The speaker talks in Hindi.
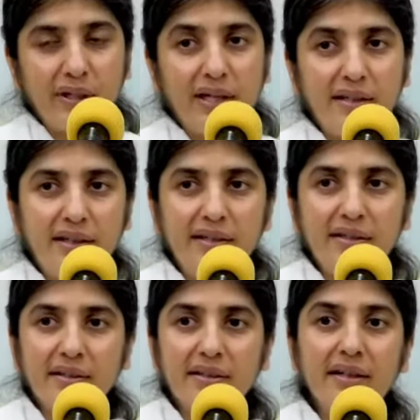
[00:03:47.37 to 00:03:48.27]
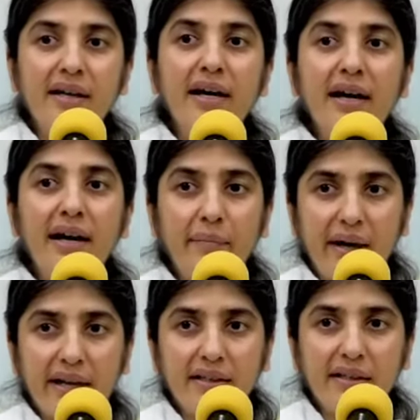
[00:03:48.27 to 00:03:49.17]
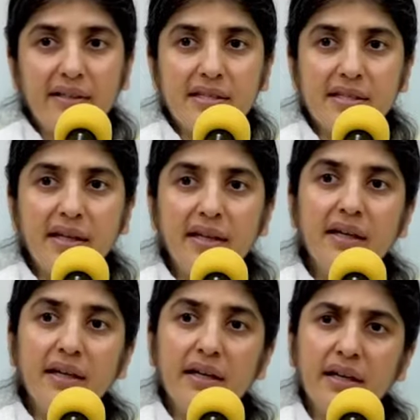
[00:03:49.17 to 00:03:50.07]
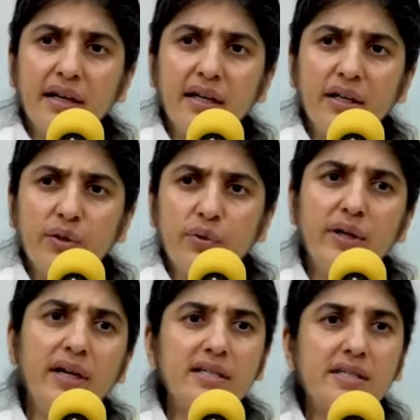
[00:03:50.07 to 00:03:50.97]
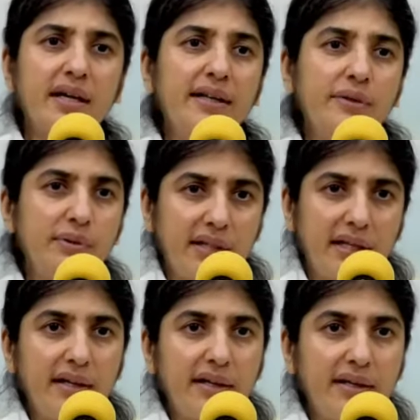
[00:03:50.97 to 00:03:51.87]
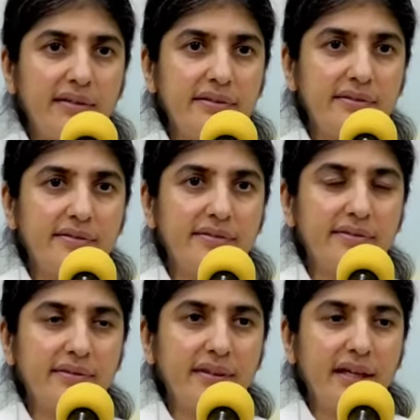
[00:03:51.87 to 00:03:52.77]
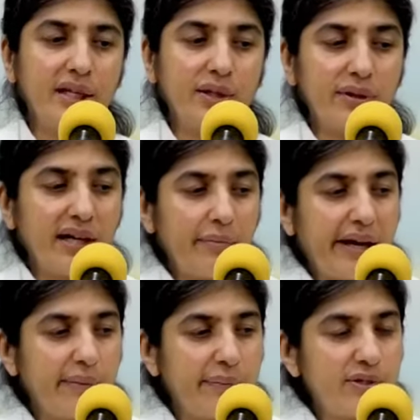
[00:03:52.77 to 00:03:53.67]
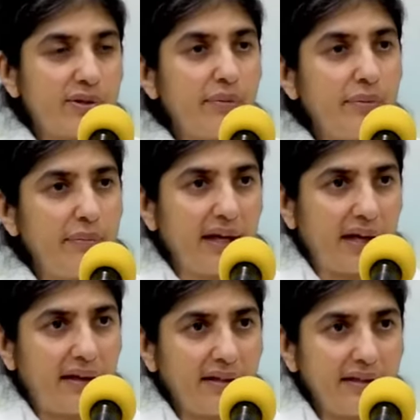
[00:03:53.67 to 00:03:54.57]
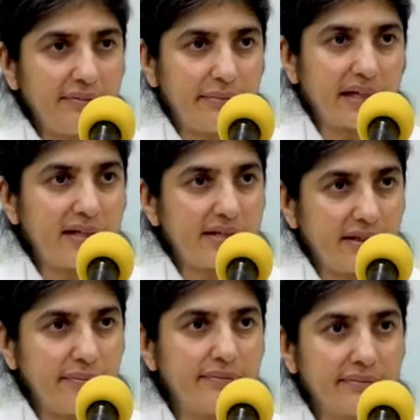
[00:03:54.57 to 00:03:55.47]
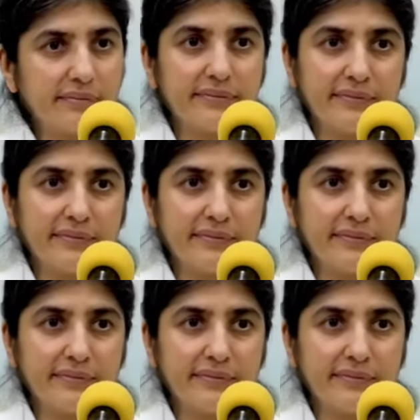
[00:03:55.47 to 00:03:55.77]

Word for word: उनका दर्द हमारे दर्द से कई गुना ज़्यादा होता है क्योंकि हमारे पास तो अभी भी है ना बाकी सब